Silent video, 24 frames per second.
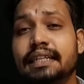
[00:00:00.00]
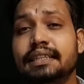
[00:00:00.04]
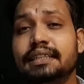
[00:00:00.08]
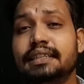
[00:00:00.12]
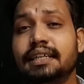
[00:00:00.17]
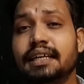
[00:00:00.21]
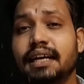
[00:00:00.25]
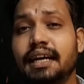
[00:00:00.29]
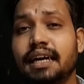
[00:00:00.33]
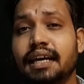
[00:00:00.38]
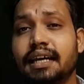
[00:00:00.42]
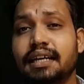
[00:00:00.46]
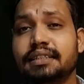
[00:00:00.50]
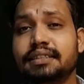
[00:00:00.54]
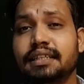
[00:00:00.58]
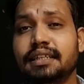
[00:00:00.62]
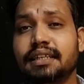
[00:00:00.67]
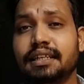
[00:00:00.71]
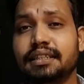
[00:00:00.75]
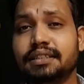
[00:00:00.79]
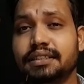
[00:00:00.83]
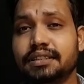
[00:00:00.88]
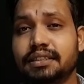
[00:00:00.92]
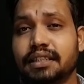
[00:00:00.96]
எந்த
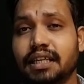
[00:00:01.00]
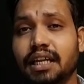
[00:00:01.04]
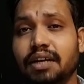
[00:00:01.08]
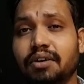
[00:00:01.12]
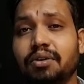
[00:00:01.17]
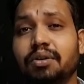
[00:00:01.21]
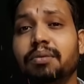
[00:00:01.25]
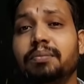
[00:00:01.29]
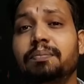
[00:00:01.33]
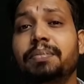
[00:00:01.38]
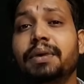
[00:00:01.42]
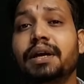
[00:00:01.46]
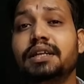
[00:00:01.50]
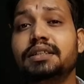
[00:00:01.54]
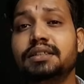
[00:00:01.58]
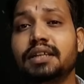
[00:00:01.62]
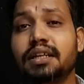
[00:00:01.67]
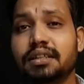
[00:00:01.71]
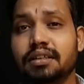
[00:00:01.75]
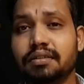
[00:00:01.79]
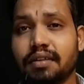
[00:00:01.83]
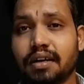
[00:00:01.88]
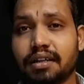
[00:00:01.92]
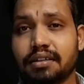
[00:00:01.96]
அரசியல் கட்சி தலைவனும்
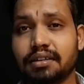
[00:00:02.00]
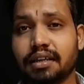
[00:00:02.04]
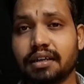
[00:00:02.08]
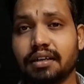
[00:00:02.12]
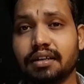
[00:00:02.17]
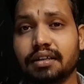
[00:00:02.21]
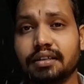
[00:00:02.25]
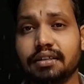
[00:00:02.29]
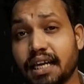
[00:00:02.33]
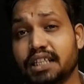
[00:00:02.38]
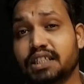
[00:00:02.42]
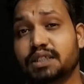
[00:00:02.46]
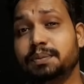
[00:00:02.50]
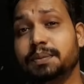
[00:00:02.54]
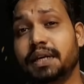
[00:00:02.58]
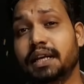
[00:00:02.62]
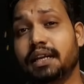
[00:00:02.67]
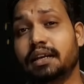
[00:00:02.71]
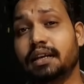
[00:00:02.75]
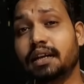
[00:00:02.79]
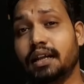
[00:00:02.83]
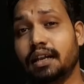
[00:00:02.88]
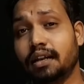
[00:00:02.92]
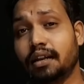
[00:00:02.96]
பேசாத வார்த்தைகள்
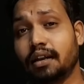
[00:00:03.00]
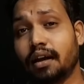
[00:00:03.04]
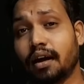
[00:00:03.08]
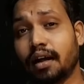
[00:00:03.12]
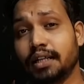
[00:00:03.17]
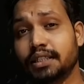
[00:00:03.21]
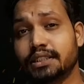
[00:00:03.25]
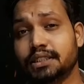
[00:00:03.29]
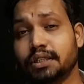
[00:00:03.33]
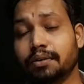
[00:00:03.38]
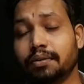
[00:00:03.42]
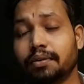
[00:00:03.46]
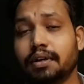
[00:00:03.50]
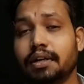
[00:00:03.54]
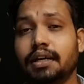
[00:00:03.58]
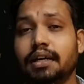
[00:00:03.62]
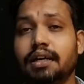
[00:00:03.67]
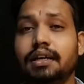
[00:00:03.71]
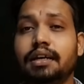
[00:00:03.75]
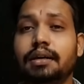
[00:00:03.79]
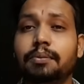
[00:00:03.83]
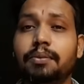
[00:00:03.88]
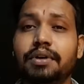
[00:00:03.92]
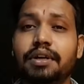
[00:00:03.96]
காஷ்மீர்ல லால் சவுக்ல
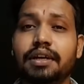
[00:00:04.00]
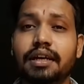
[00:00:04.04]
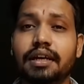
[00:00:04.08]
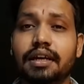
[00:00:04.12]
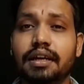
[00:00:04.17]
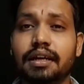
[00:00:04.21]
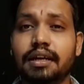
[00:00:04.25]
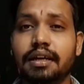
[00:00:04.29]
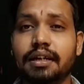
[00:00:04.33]
நம்முடைய